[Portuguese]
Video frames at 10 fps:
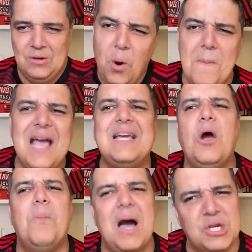como é
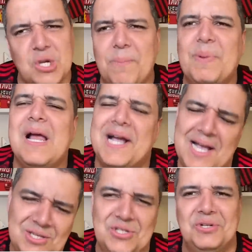que eu baixo o
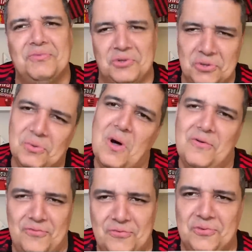aplicativo do
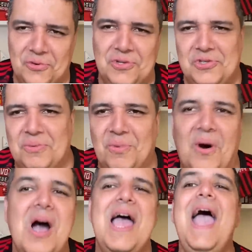
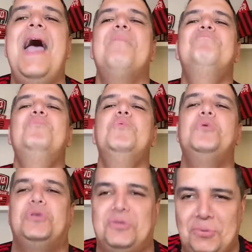OneFootball? É
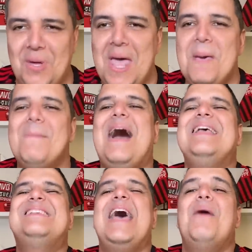muito,
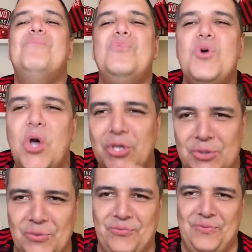mas é
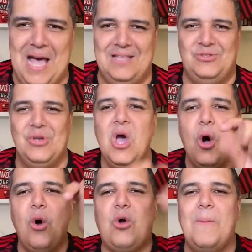muito fácil.
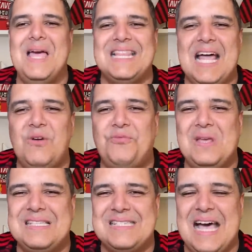O comentário
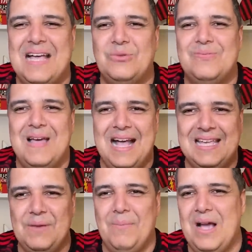fixado
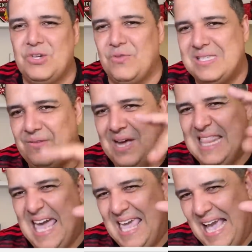aqui embaixo você vai
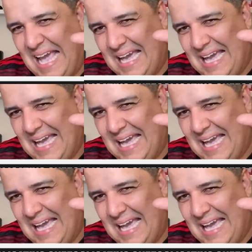lá e